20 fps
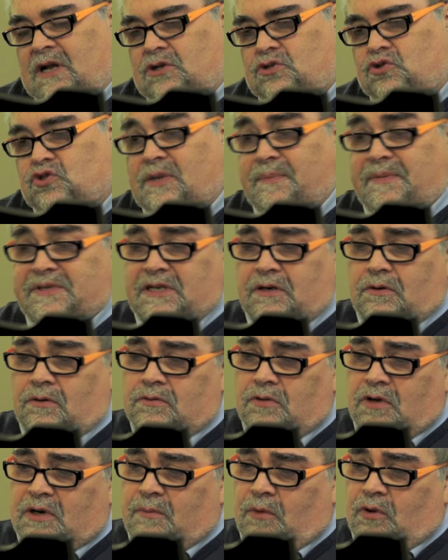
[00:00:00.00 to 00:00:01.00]
Giuseppe
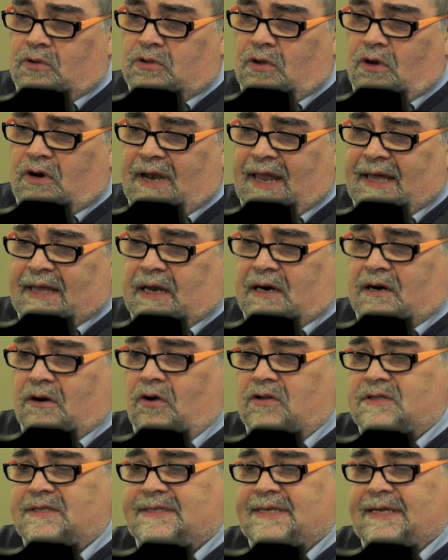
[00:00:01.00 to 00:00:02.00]
II rimontò nella
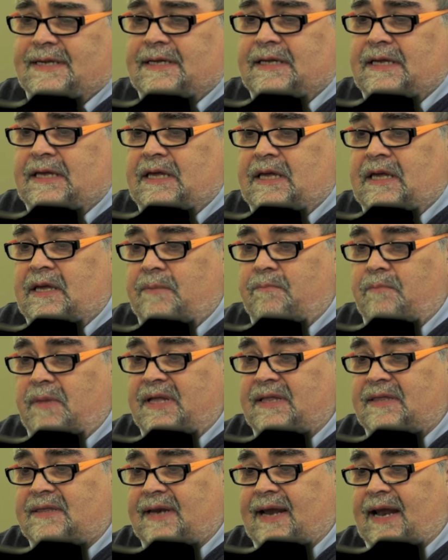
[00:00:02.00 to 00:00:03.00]
carrozza e
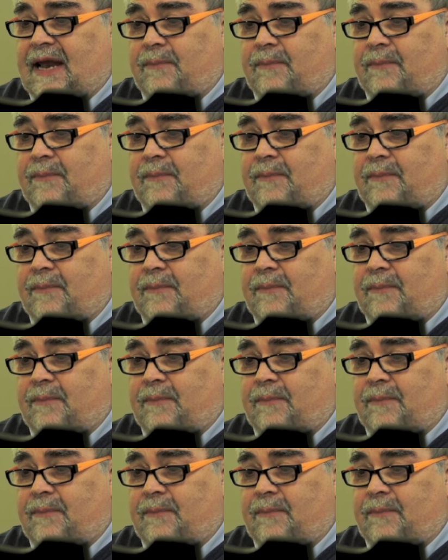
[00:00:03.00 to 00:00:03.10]
mentre